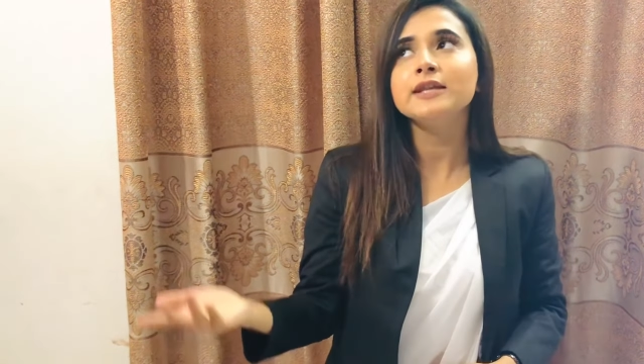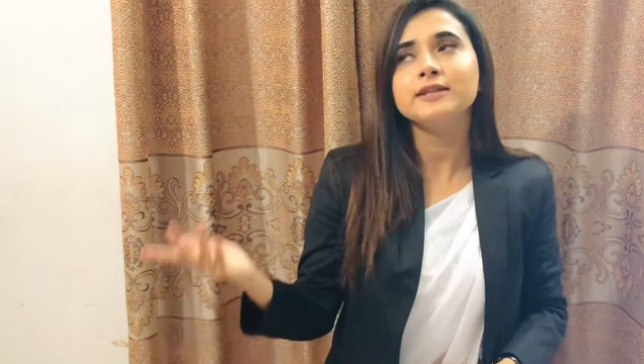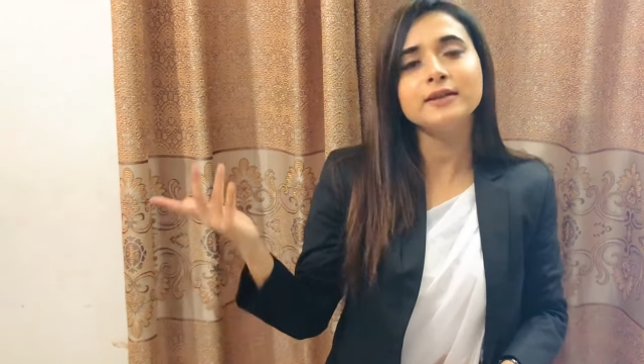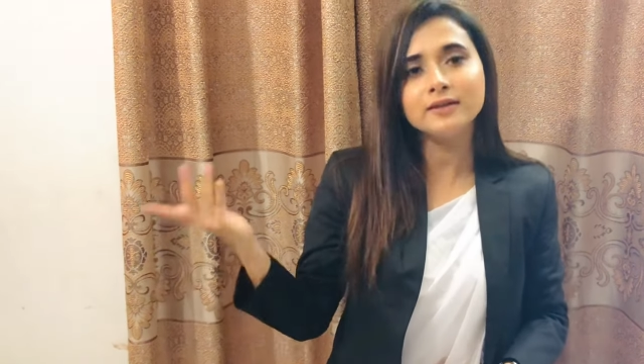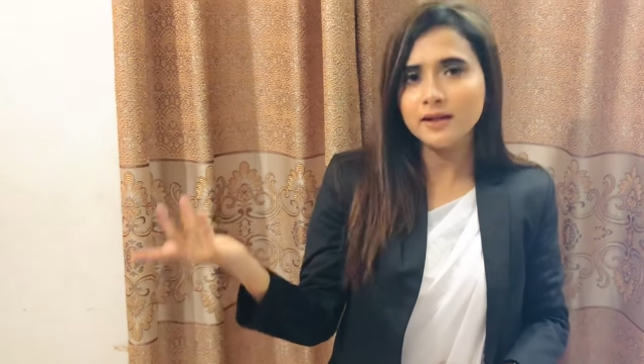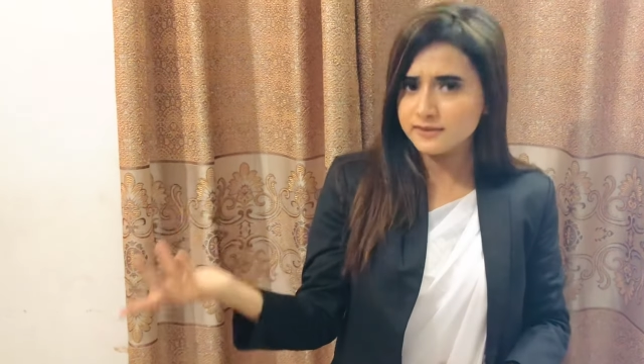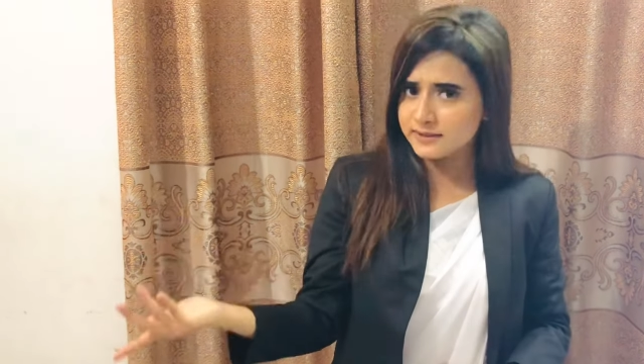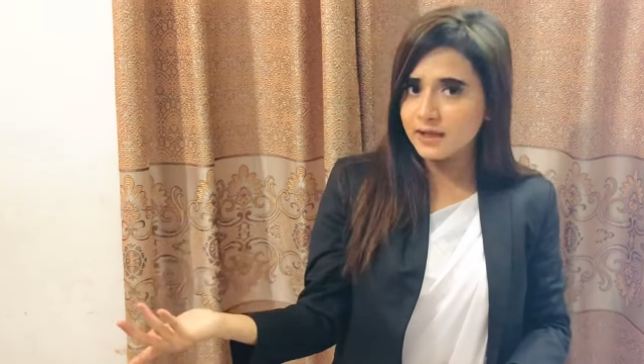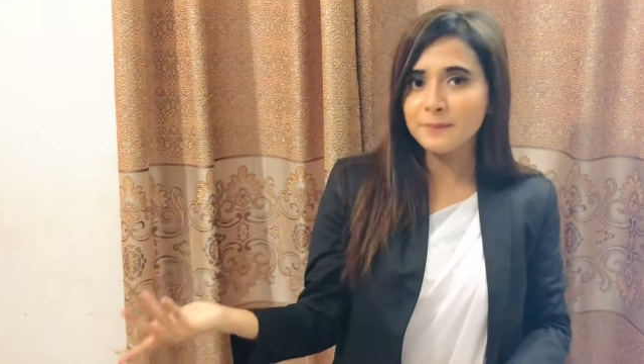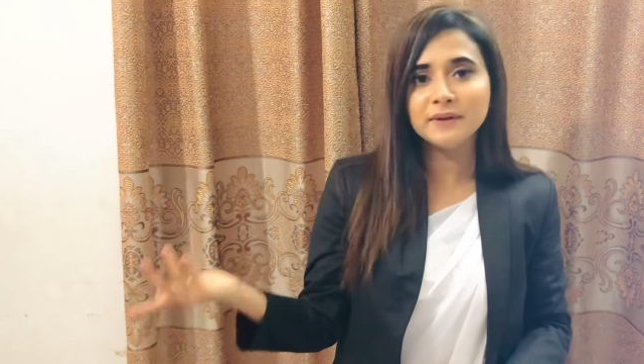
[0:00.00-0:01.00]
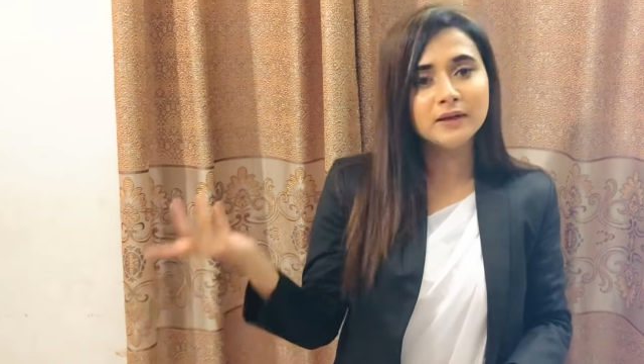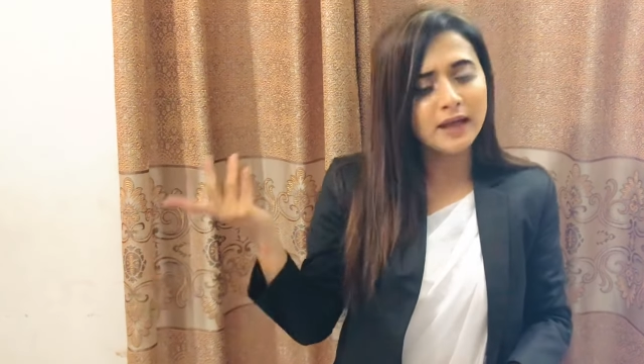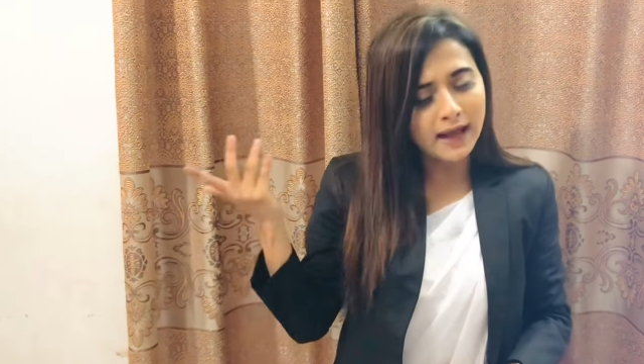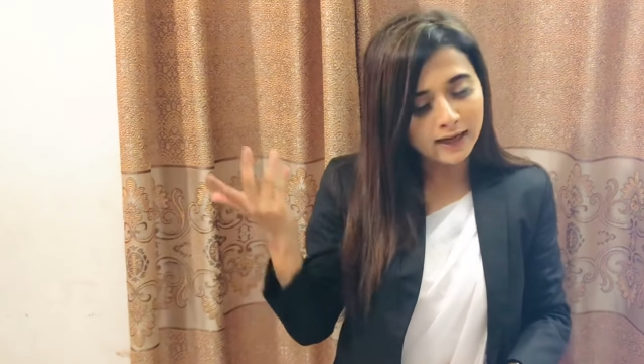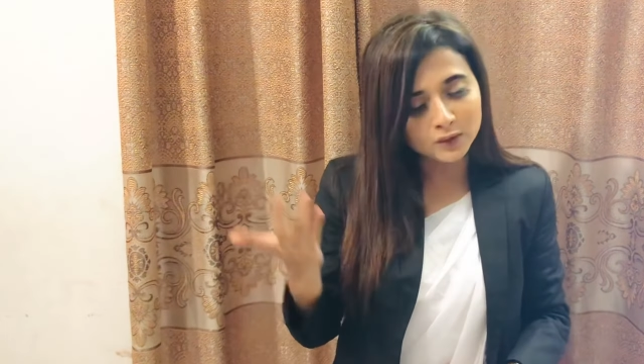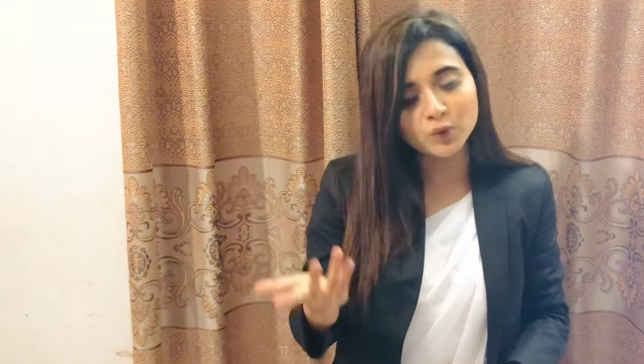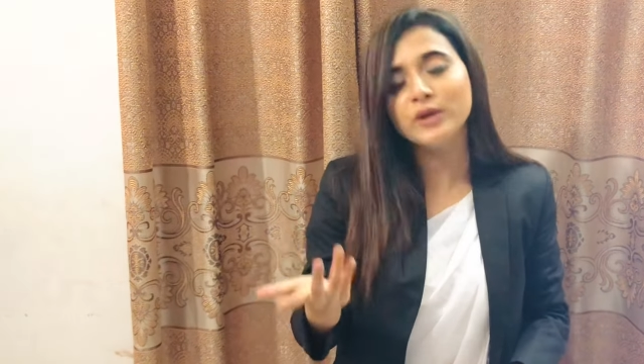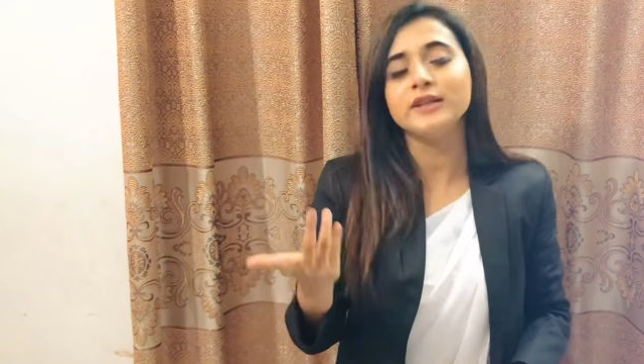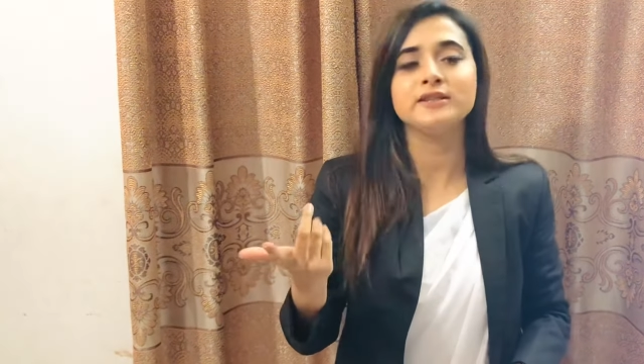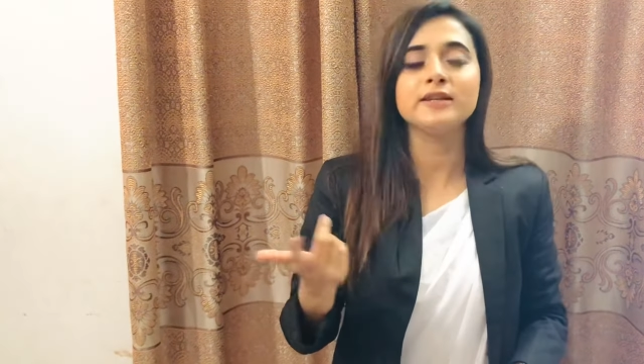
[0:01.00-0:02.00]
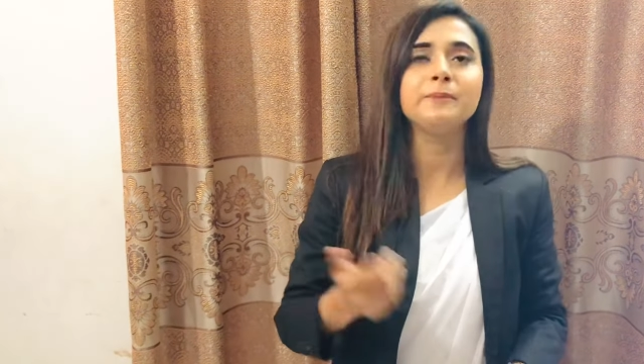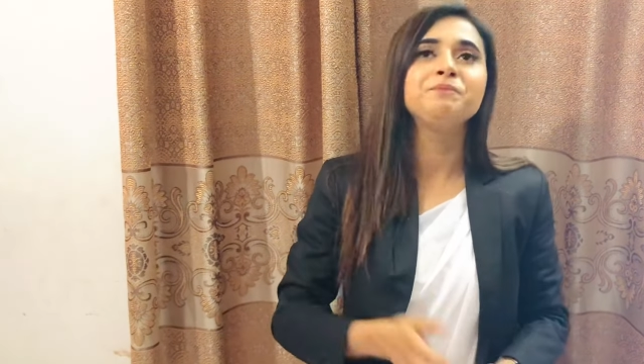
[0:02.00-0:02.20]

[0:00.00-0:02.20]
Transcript: সেটা সেটা আপনাদের একান্তই ইচ্ছা